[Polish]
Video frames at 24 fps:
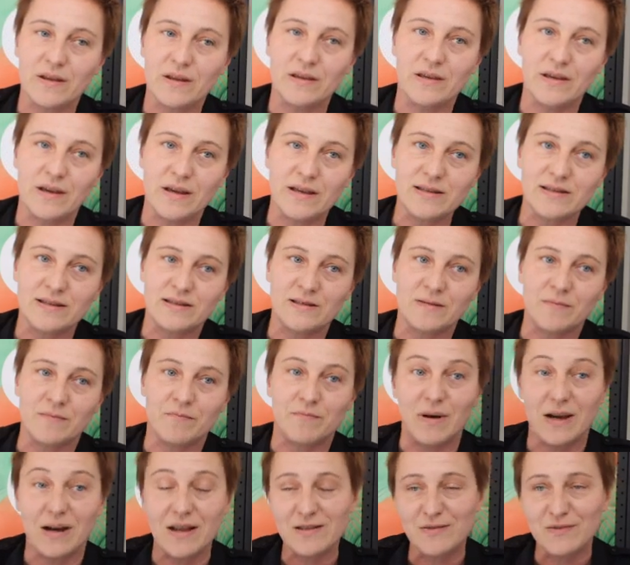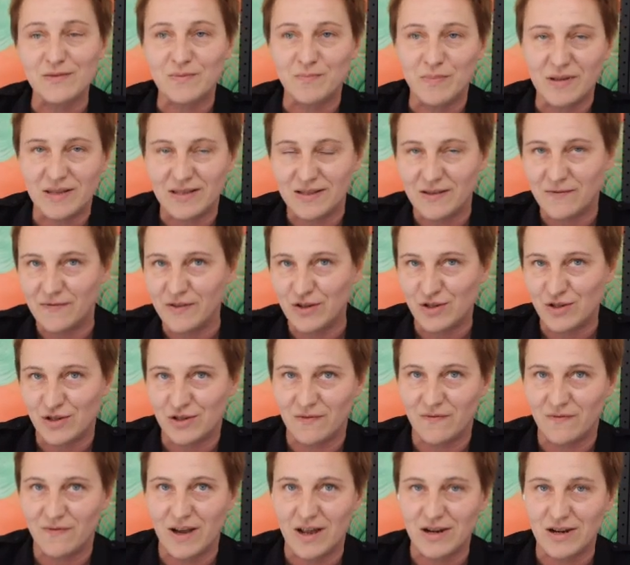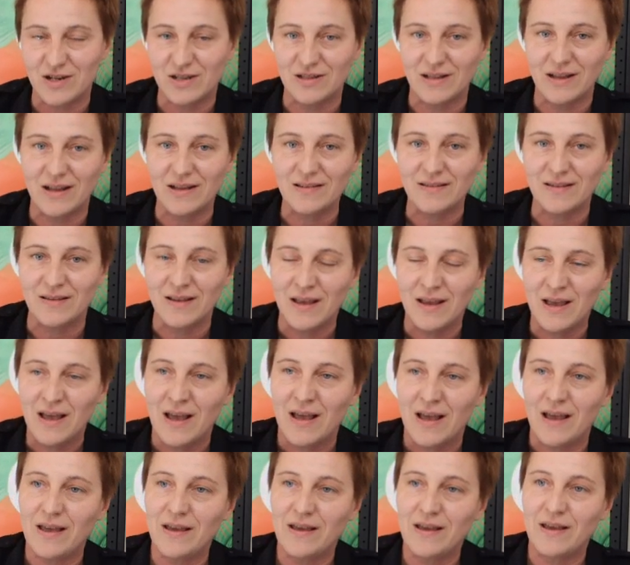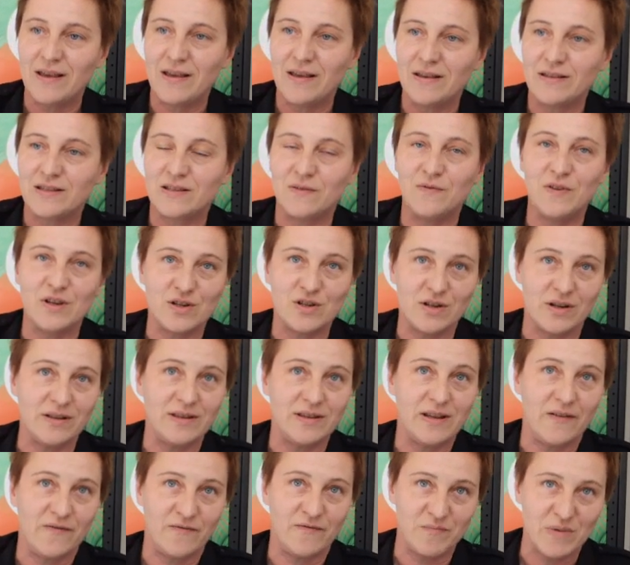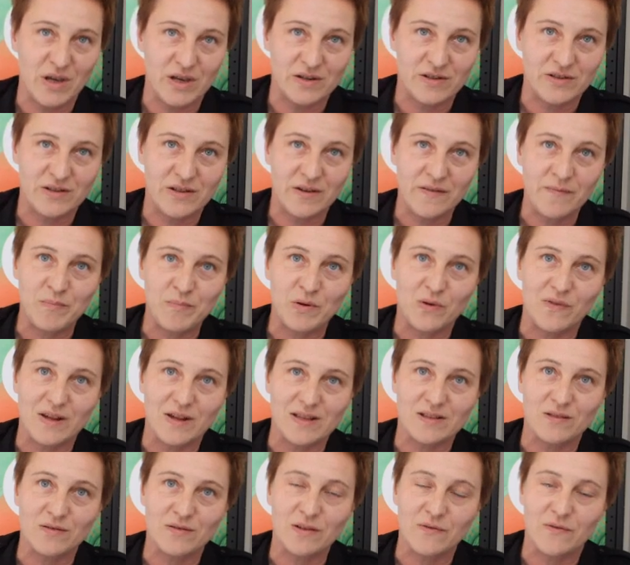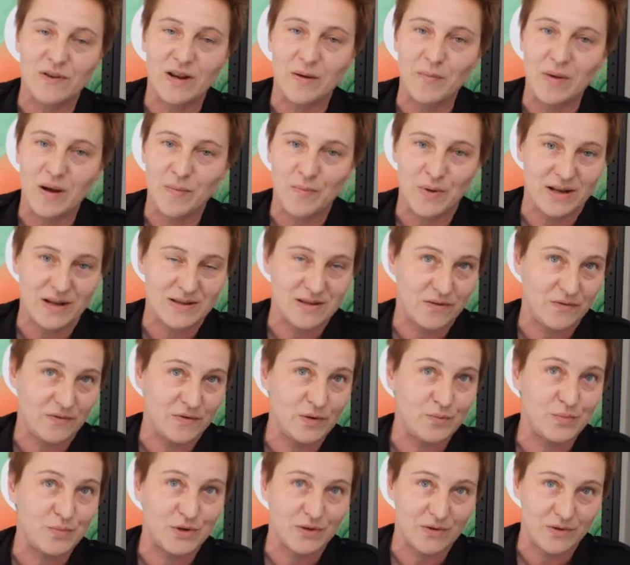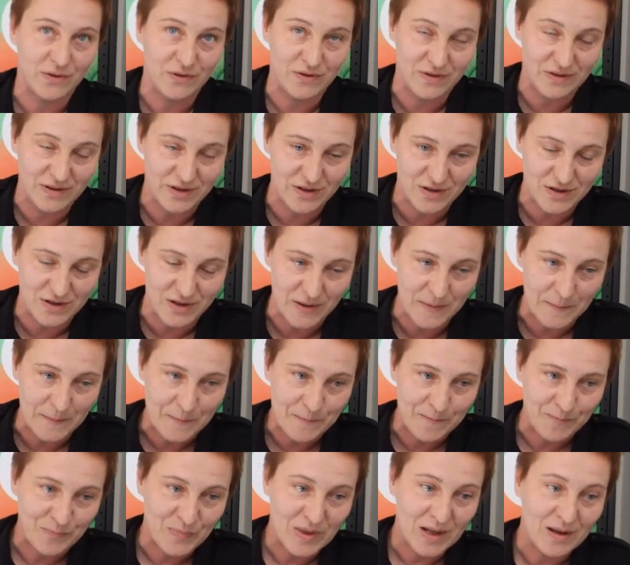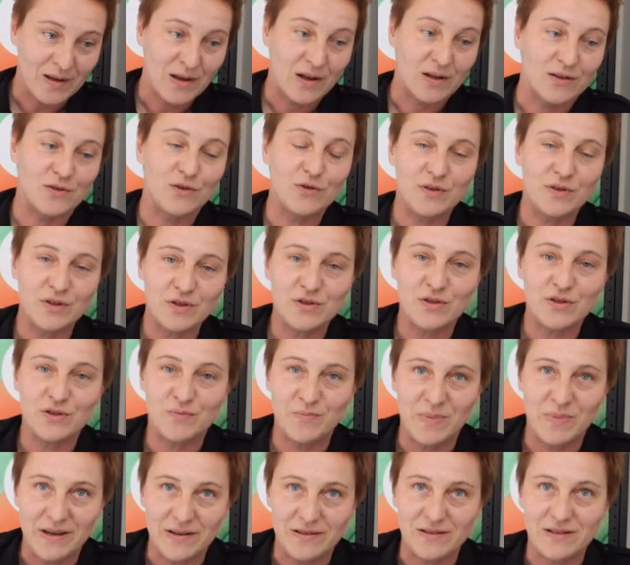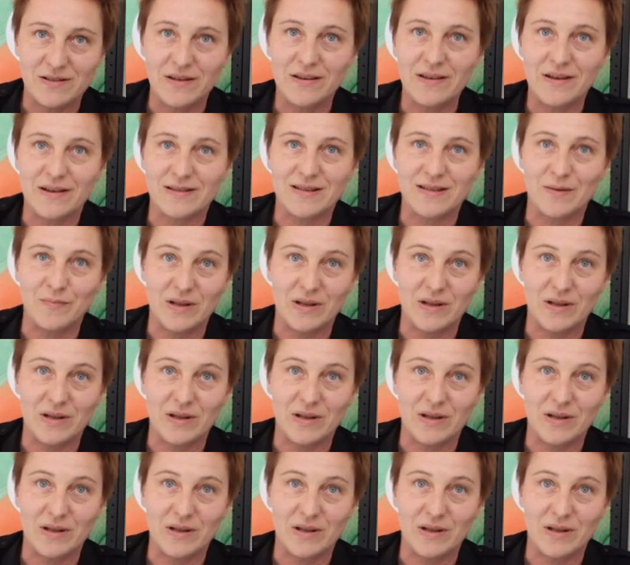jest bardzo specyficzny warsztat e, Zwierzęta w mieście prowadzony w ramach pracowni przyrodniczej. Dotyczyć będzie, jak